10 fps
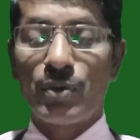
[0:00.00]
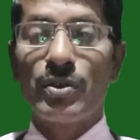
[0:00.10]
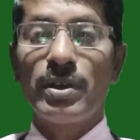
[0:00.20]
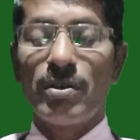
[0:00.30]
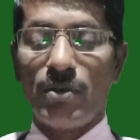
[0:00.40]

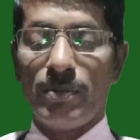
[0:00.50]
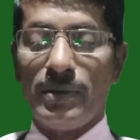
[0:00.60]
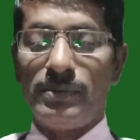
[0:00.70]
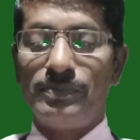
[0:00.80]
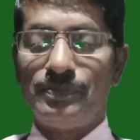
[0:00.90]
অ্যাসিড
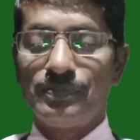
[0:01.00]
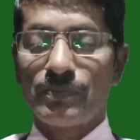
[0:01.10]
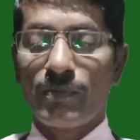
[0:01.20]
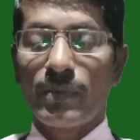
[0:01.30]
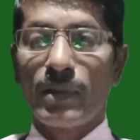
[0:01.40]

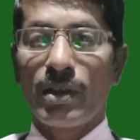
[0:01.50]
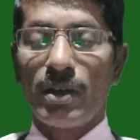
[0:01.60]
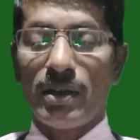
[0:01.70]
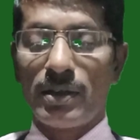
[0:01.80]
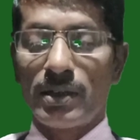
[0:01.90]
নাইট্রিকাম
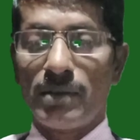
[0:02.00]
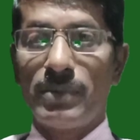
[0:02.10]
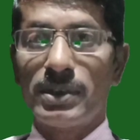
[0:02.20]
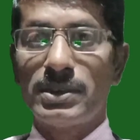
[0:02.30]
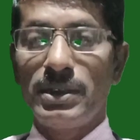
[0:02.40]

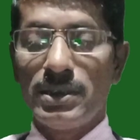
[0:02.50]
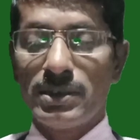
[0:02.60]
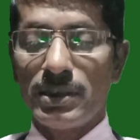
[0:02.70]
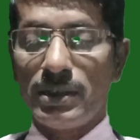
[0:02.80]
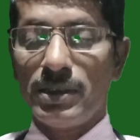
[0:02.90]
অ্যাসিড
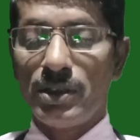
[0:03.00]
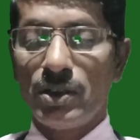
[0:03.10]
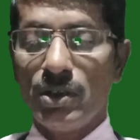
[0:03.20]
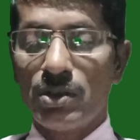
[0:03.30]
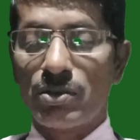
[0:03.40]
নাইট্রিকামের
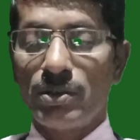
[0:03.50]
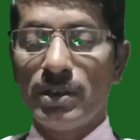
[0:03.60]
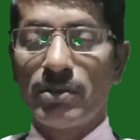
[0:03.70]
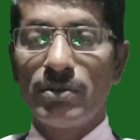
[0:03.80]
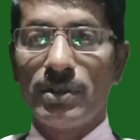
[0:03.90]
রুগীরা
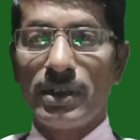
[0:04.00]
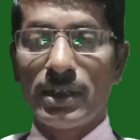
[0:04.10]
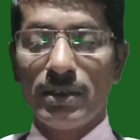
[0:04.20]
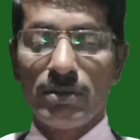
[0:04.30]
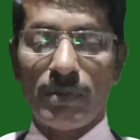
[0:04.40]
কিন্তু ভীষণ
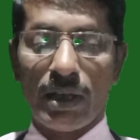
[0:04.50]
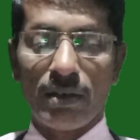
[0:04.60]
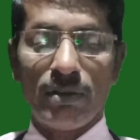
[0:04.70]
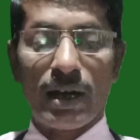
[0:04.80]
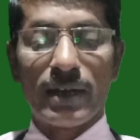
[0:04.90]
রাগী
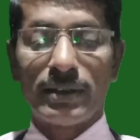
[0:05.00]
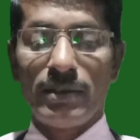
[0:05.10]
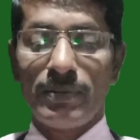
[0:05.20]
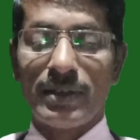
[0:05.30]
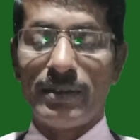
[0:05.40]

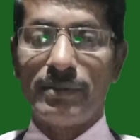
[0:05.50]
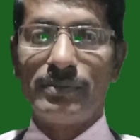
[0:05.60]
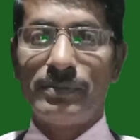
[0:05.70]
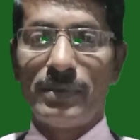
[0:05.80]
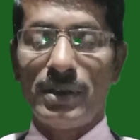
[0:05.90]
এবং
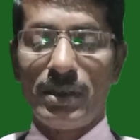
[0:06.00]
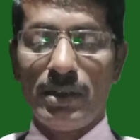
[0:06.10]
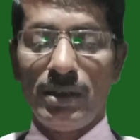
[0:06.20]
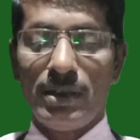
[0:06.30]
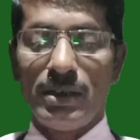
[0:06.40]
তারা কিন্তু
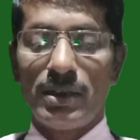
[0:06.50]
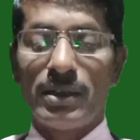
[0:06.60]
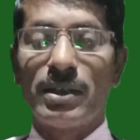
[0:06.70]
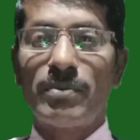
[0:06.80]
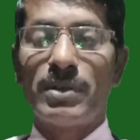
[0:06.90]
তাদের
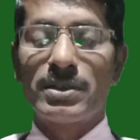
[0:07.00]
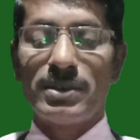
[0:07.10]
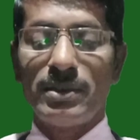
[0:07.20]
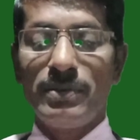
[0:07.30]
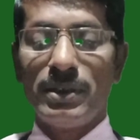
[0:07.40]

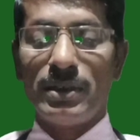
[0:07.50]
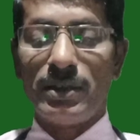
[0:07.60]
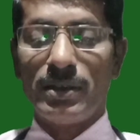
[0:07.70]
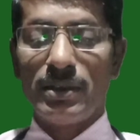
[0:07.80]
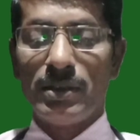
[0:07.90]
স্বাস্থ্যের জন্য
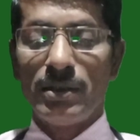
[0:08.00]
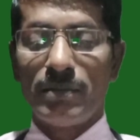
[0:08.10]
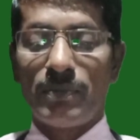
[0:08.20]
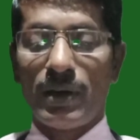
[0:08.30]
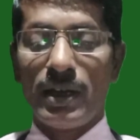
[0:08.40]
তাদের
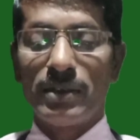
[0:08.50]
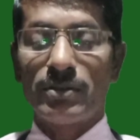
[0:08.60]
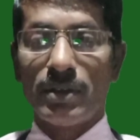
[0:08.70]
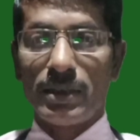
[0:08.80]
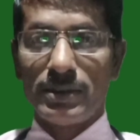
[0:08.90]
মানসিকতার
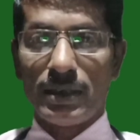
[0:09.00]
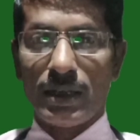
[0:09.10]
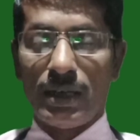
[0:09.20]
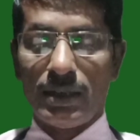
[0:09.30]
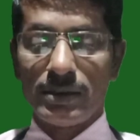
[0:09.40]
জন্য কিন্তু
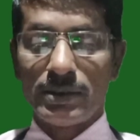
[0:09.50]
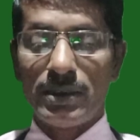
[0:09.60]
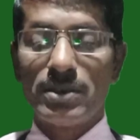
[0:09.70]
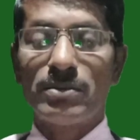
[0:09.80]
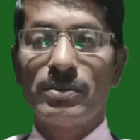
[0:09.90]

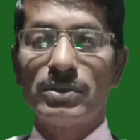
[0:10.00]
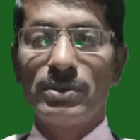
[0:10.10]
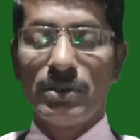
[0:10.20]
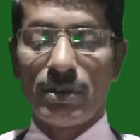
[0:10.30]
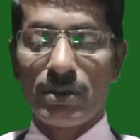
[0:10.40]
প্রতিশোধ নিতে
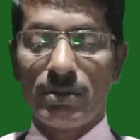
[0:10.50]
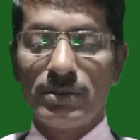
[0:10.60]
পারে না